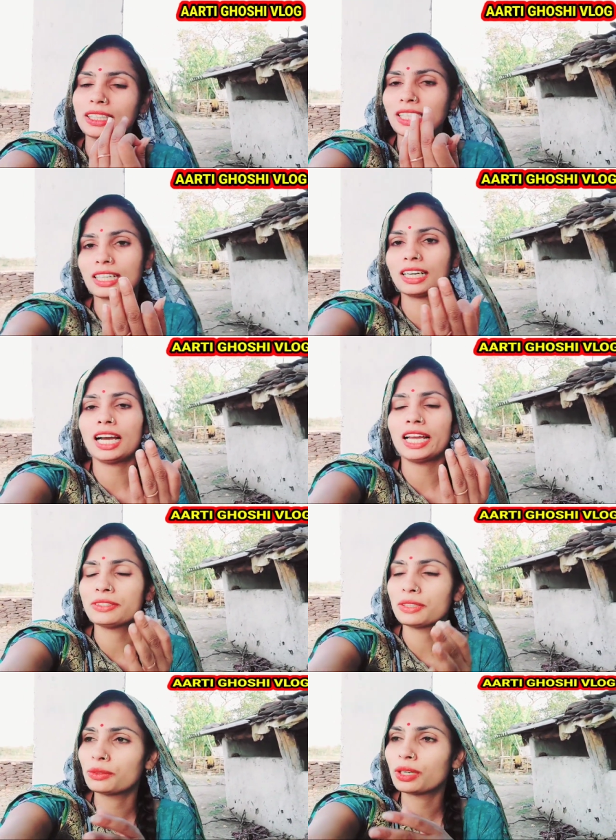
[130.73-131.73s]
कथा का
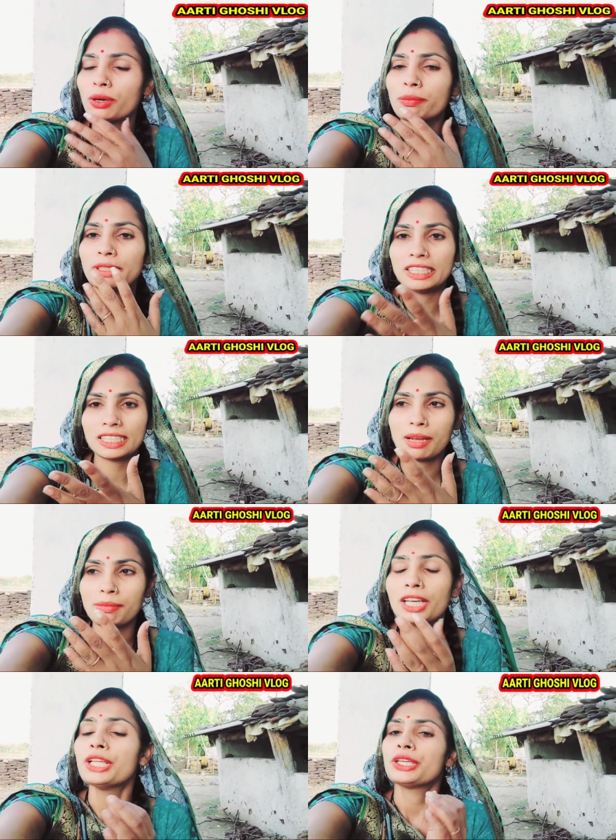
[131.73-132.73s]
आयोजन हो रहा है विदिशा
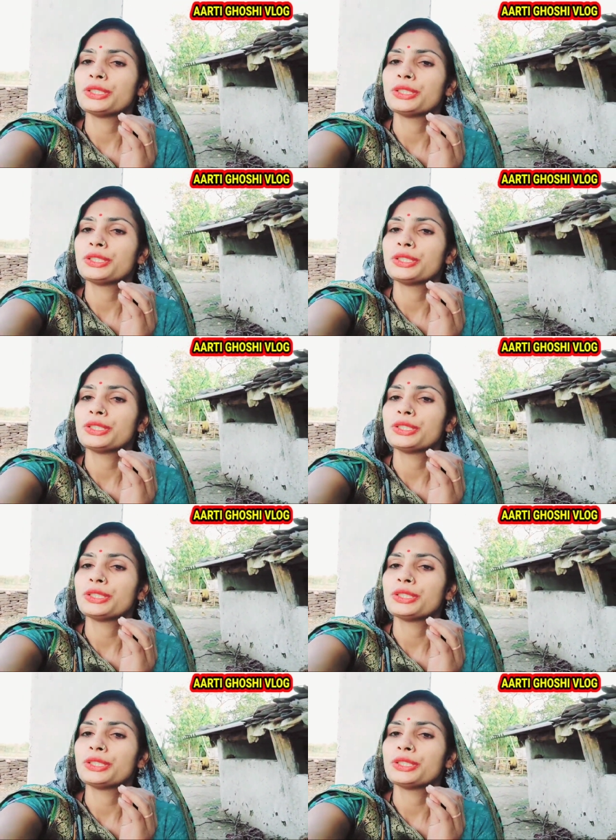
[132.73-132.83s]
में